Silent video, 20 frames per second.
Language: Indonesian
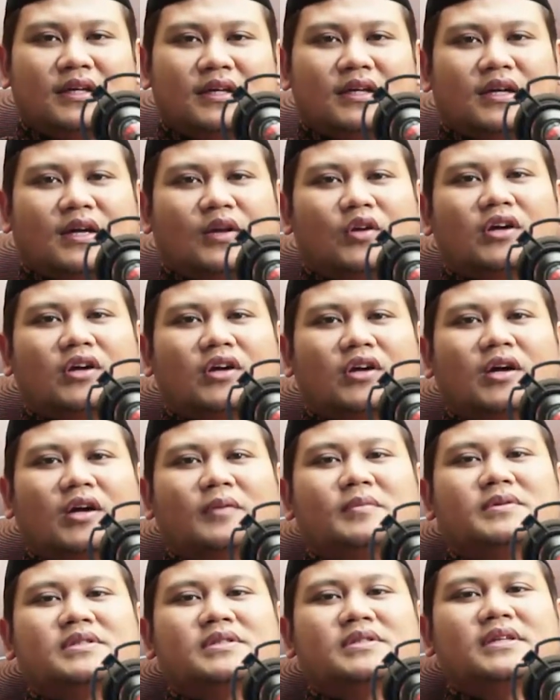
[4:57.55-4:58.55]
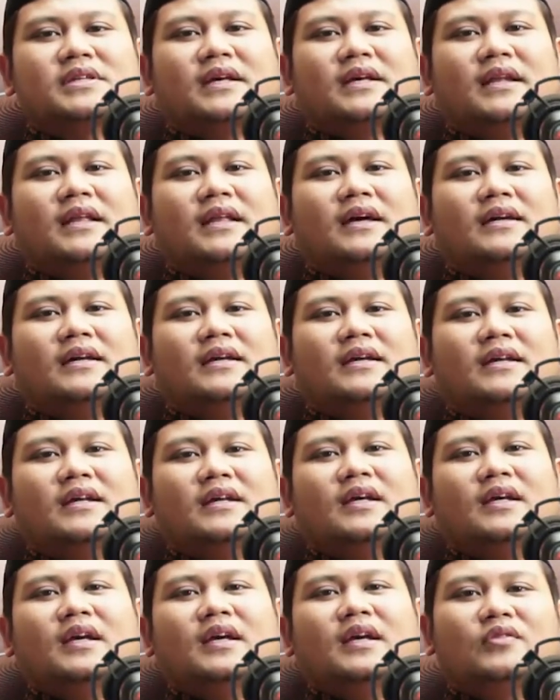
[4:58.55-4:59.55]
Kalau nggak bisa lagi ya udah
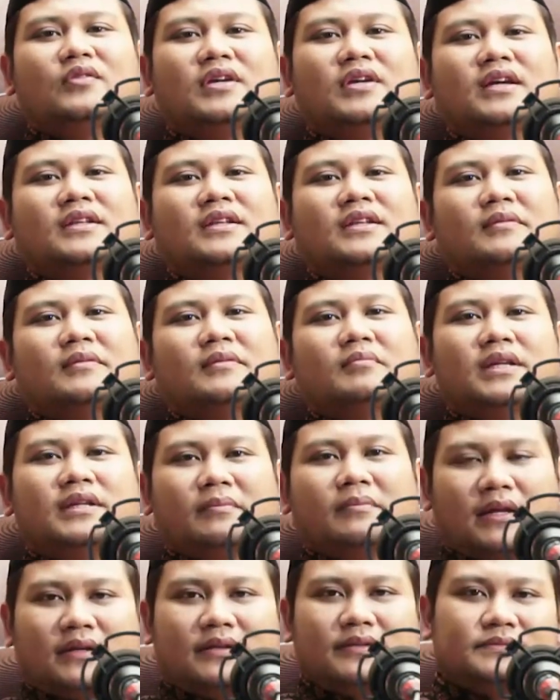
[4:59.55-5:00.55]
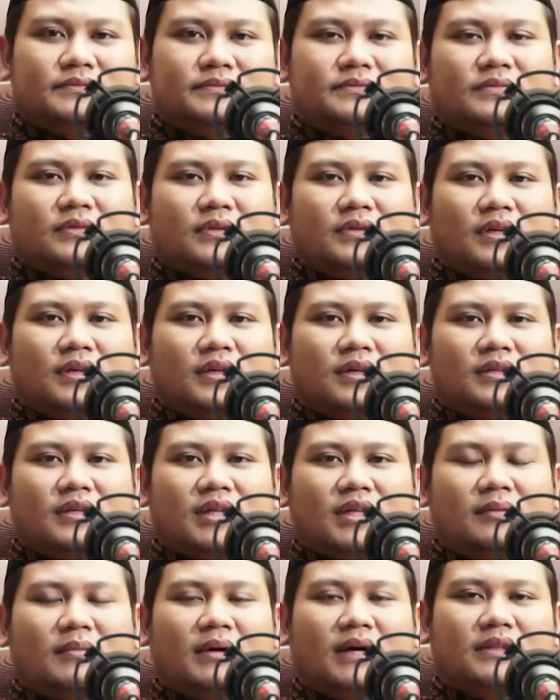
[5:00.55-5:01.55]
kita mendiamkan
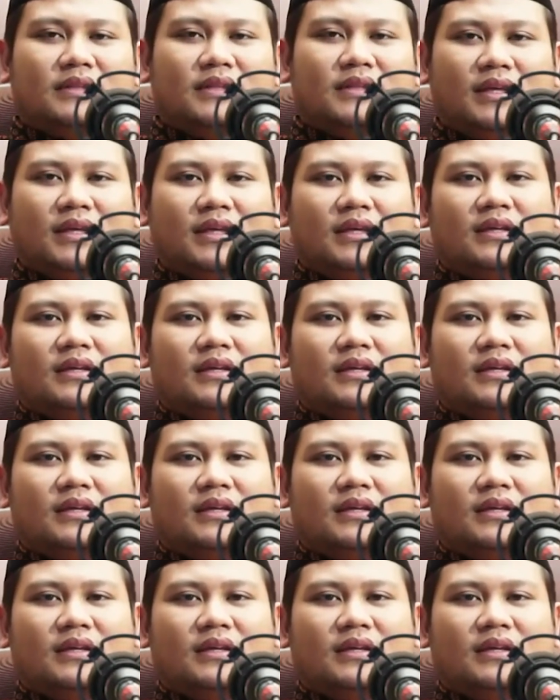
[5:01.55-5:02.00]
dalam hati